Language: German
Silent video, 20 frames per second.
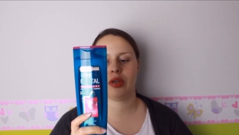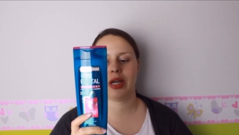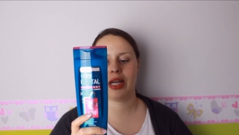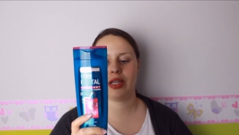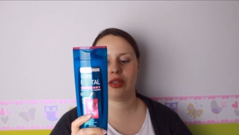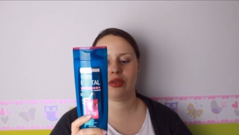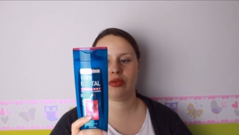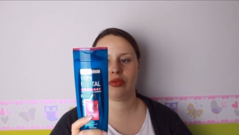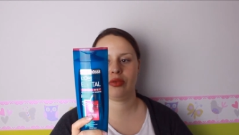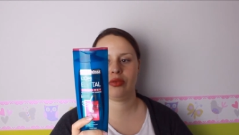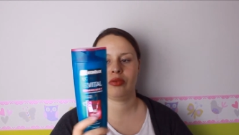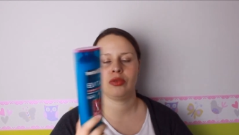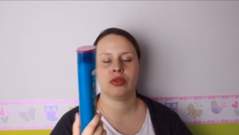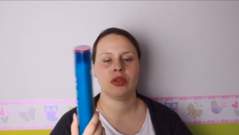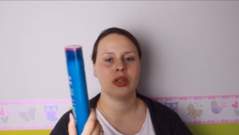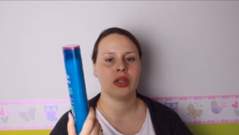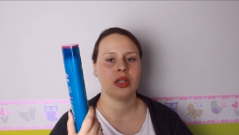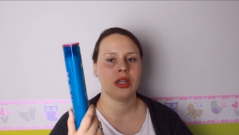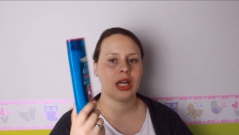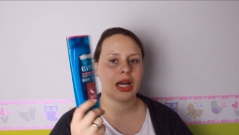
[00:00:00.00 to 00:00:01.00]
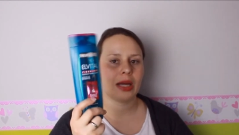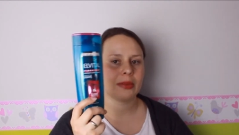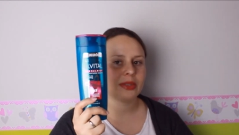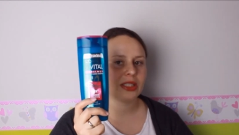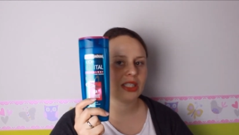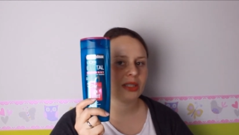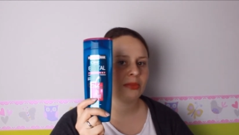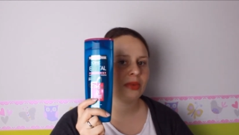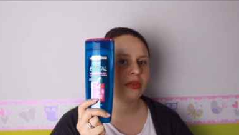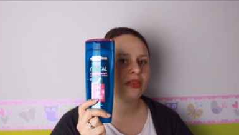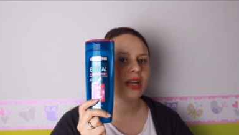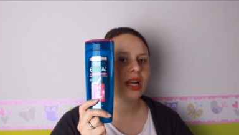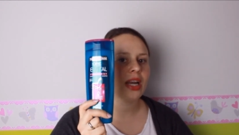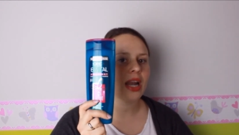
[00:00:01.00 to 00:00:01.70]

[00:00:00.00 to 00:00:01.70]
Also habe ich das mir wieder